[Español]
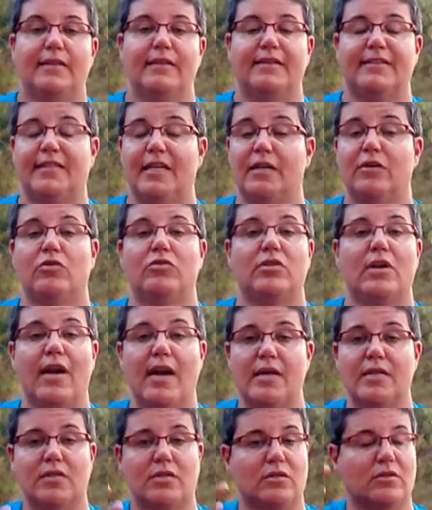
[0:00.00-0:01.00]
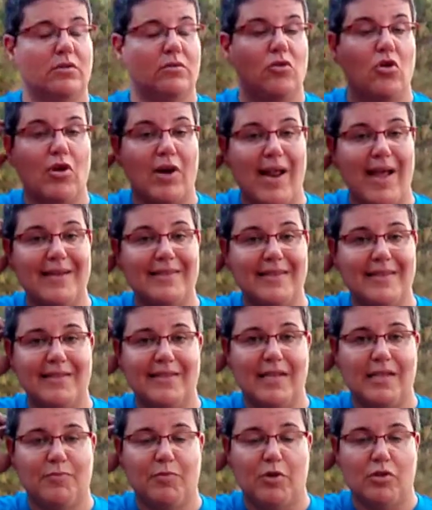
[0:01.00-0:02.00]
De esta encontrarás correas de
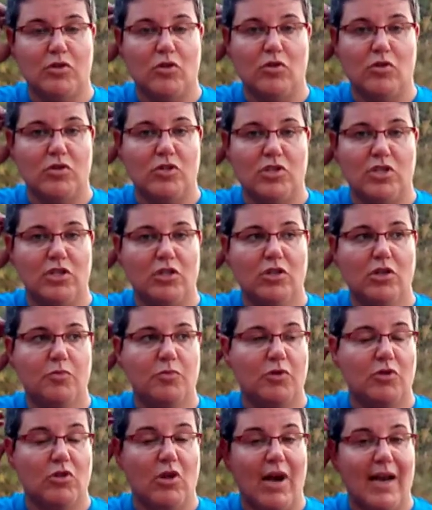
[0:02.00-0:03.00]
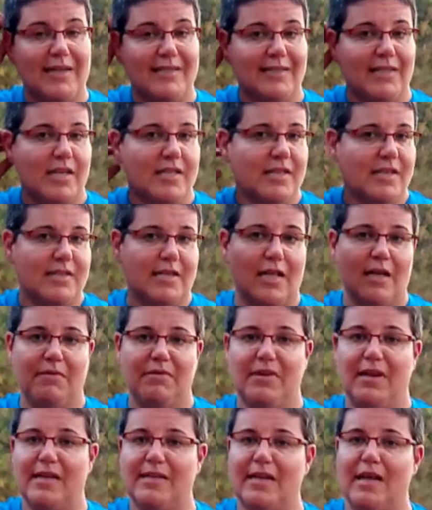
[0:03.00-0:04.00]
estas por todos sitios, por todas las tiendas, cada
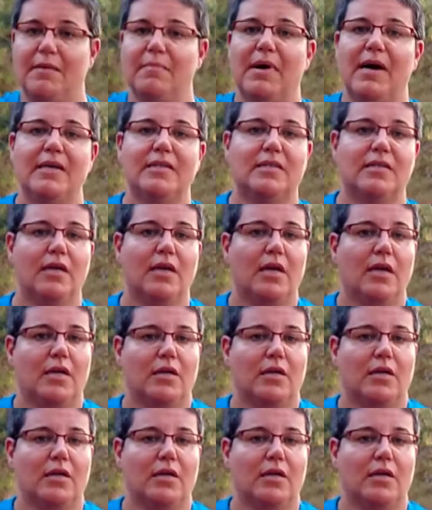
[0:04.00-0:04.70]
vez las hay más.